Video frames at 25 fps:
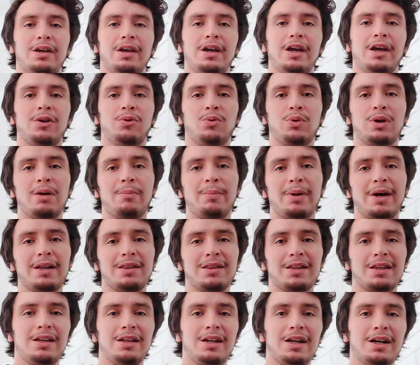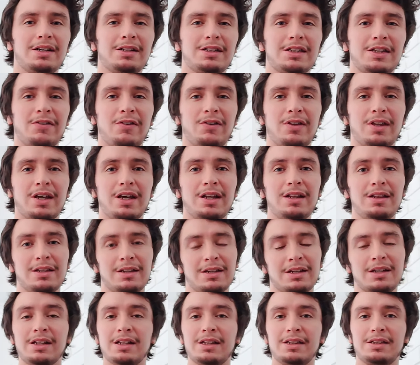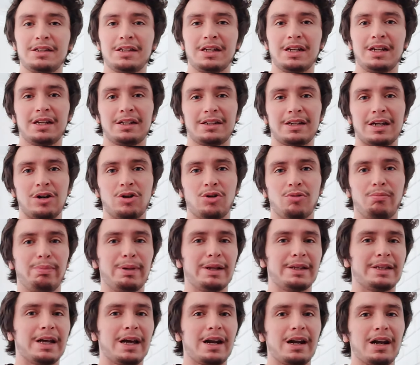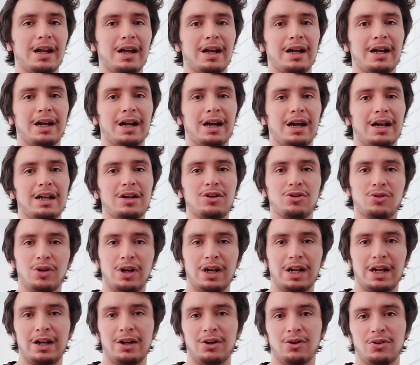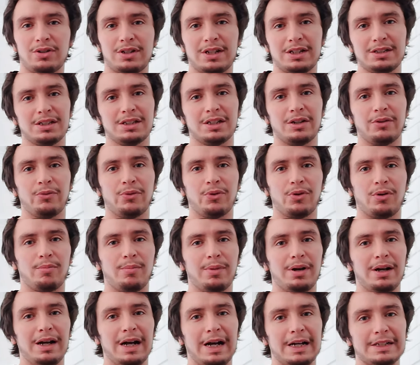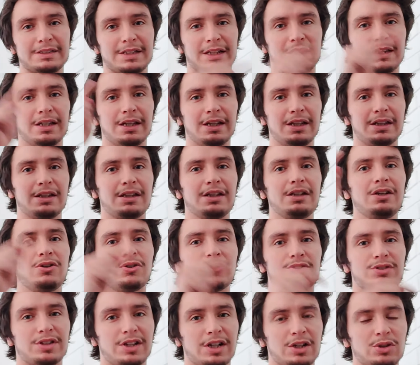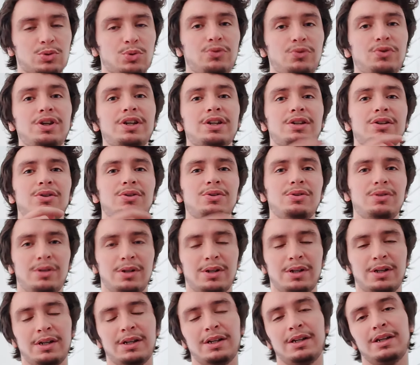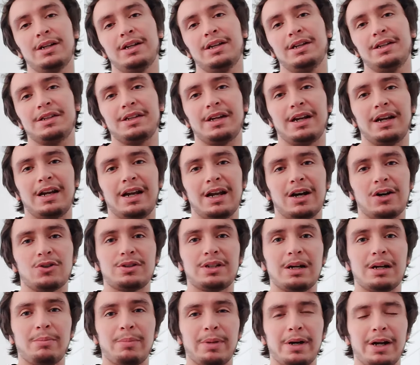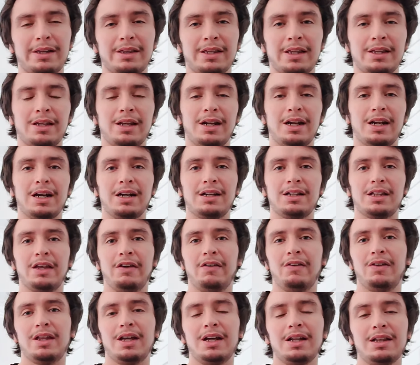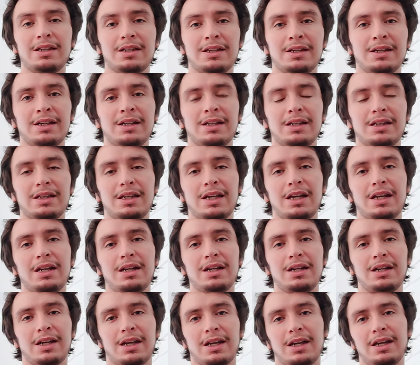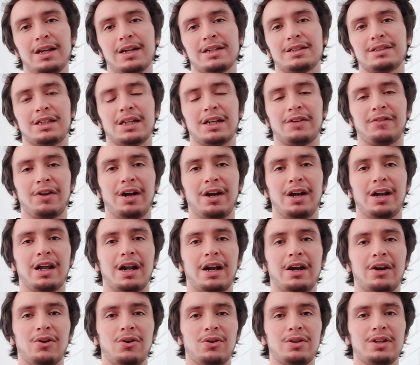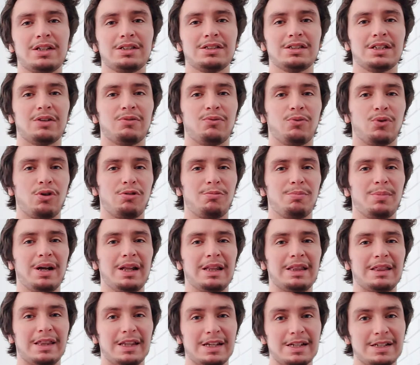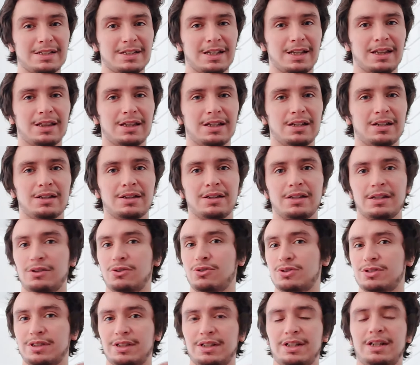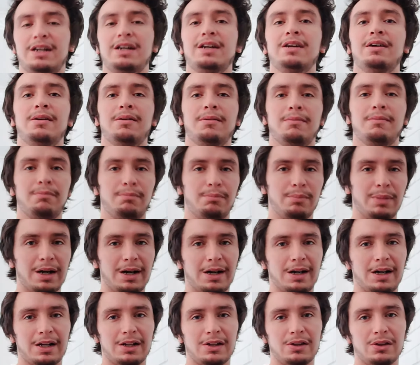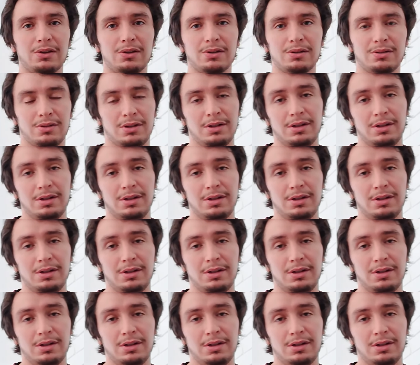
En una parte de la actividad tienen que completar la escala con las notas de forma ascendente, o sea, subiendo, y en la otra parte de la actividad tienen que escribir las notas de forma descendente, o sea, bajando.